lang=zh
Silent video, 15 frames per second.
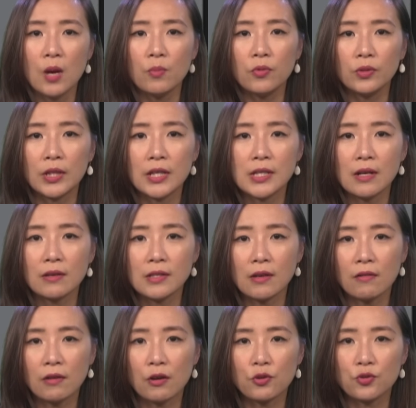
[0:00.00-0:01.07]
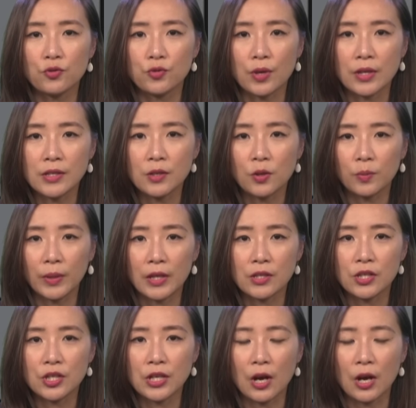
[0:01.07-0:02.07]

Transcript: 穆迪将香港主权信用评级